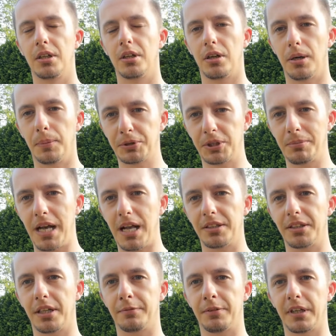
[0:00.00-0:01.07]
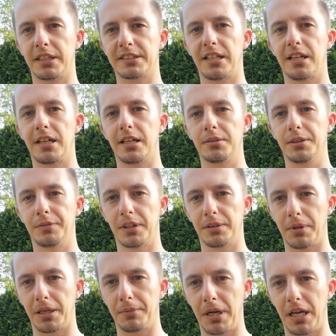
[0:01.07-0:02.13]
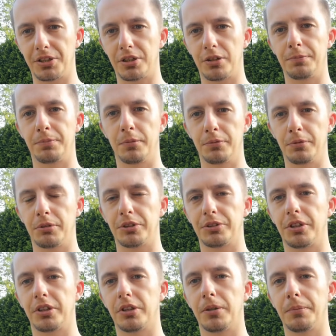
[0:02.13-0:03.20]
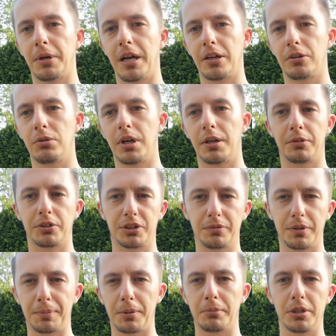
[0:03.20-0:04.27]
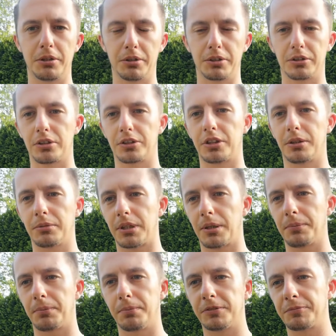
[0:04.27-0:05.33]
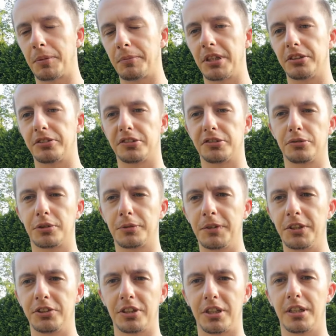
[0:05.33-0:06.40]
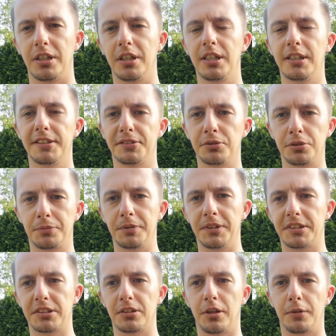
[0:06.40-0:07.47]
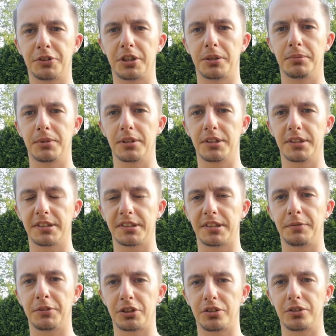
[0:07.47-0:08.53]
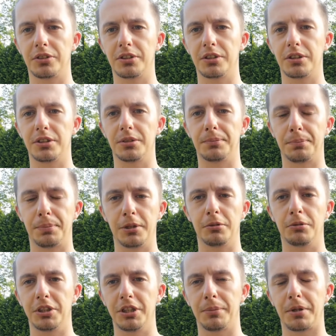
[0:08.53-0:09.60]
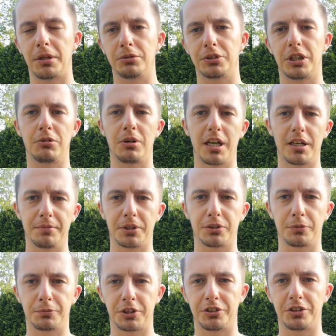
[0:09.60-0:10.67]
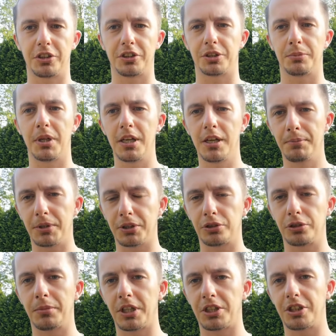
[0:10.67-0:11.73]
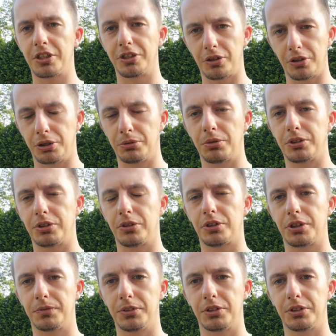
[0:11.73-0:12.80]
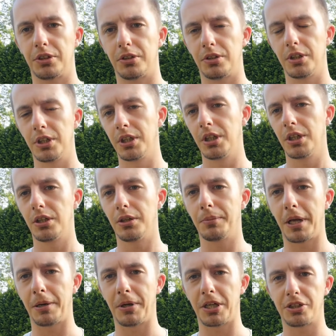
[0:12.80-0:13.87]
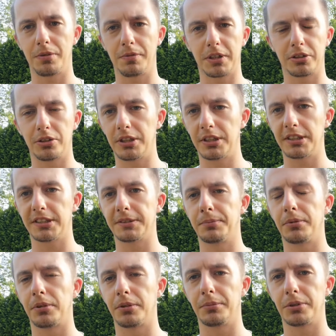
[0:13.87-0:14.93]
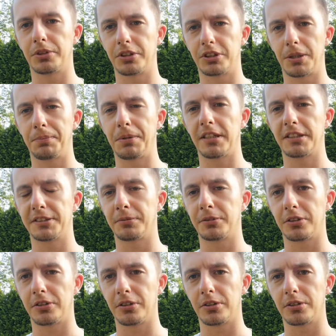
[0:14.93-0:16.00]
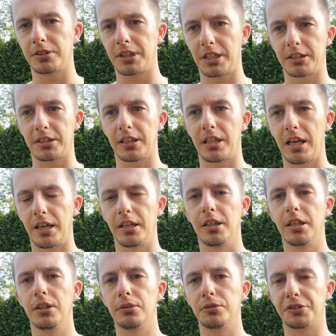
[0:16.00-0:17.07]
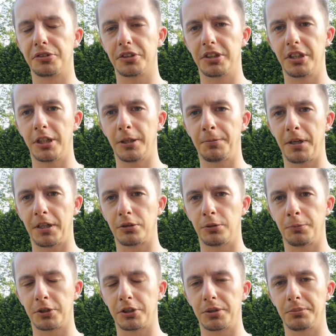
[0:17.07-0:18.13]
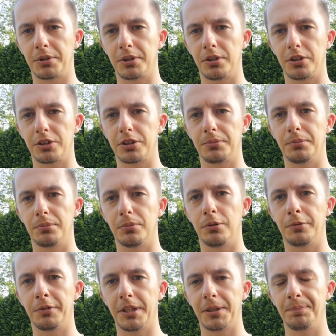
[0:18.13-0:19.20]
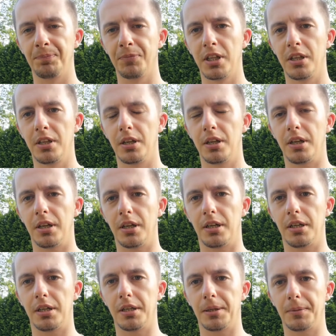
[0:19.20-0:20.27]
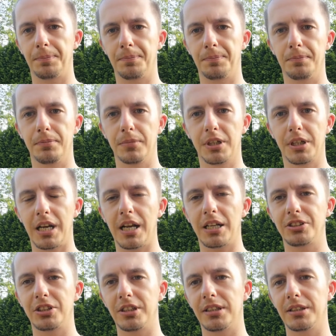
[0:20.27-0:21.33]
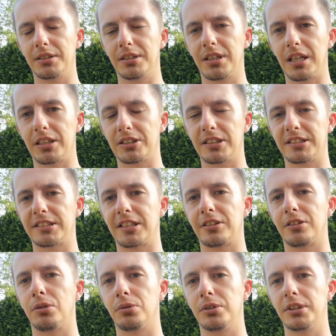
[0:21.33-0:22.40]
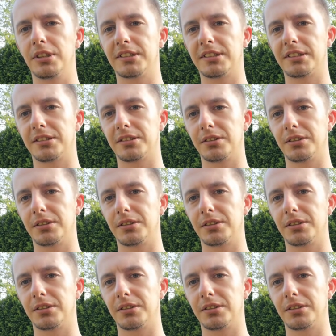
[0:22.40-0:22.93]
optymalna. Wraca Iwan Barbaszow, mówiłeś o jego braku, a właściwie pomyliłeś troszkę, bo tam wspomniałeś o Sundkwiście. Sundkwist owszem e, zawieszony był i nie brał udziału, ale w meczu wcześniejszym, meczu numer 6 chodziło Ci oczywiście o, o Barbaszowa, to nie jest broń Boże czepialstwo, tylko tak dla uzgodnienia faktów o tym, o tym mówię. E, gracze, gracze z St. Louis, e,